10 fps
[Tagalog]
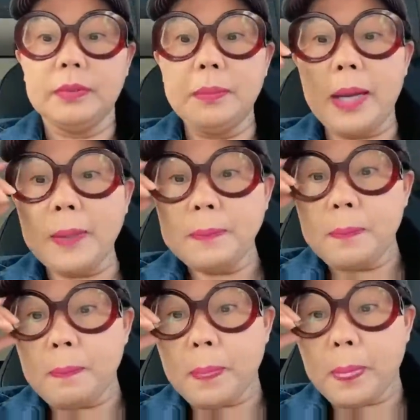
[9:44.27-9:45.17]
Diba? ba?
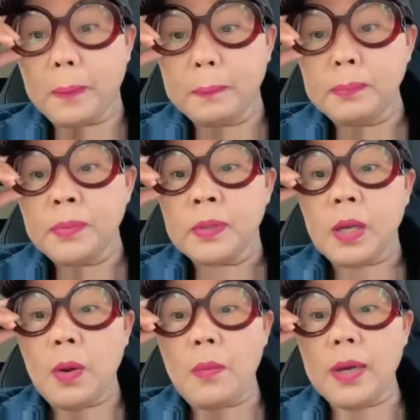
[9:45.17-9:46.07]

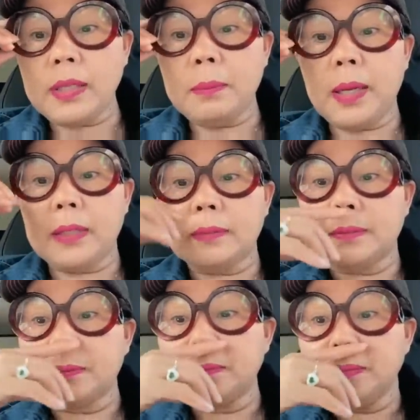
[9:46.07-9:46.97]
Kawawa naman.
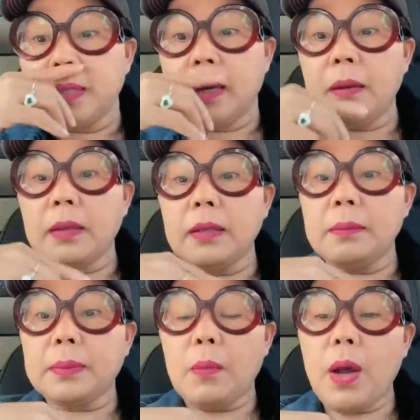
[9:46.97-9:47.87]
Ang
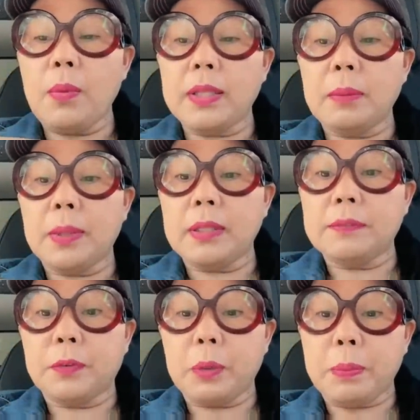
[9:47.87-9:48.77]
kawawa naman
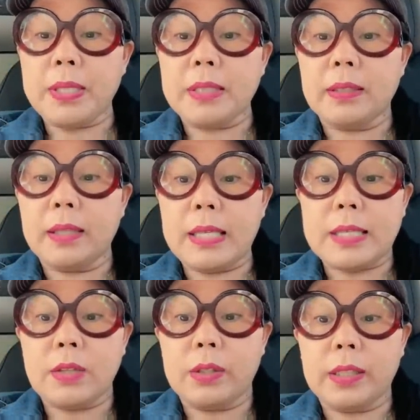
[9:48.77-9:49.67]
ang four-piece inalis.
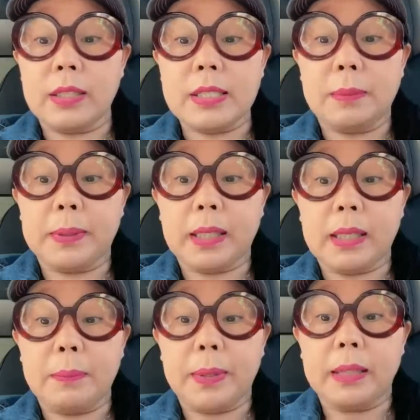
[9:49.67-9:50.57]
So inalis na ba
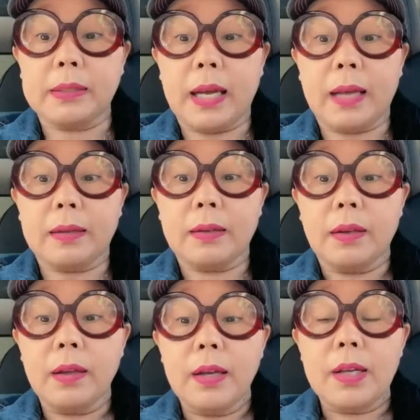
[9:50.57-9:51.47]
talaga palangga?
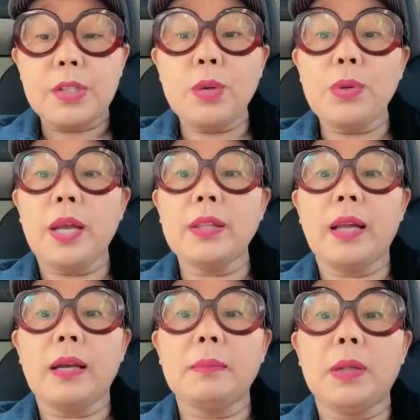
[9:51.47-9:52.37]
So yan
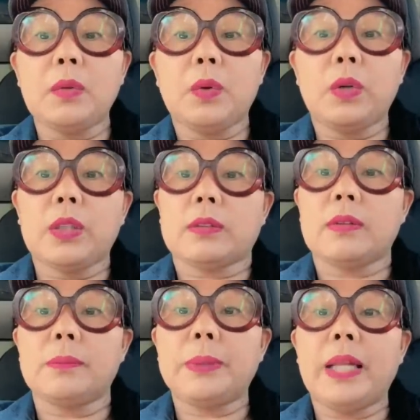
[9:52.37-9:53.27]
ang malungkot.
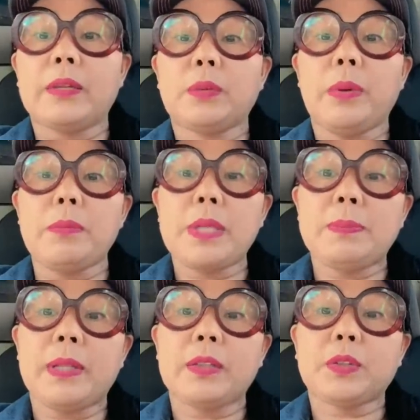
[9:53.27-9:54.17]
Bilent, Miss
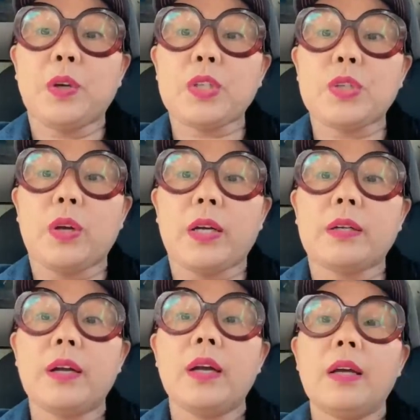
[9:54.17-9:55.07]
Bilentros, you are